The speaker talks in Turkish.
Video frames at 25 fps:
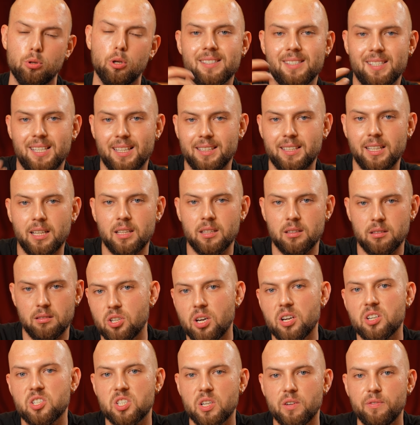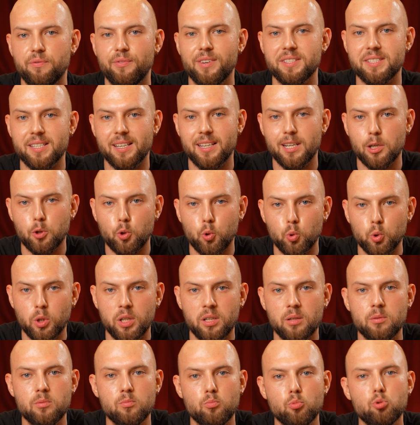Saten çarşaf vesaire
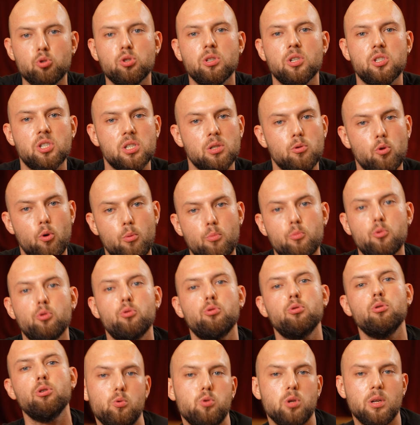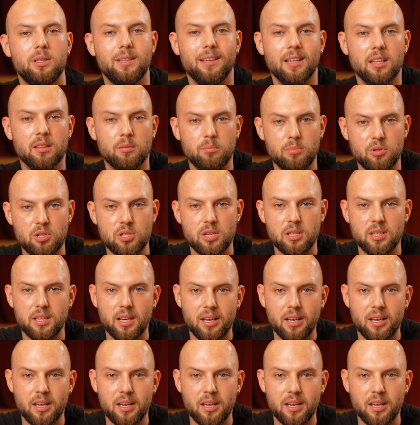kullanın. Bu saçın ömrünü uzatan bir şey.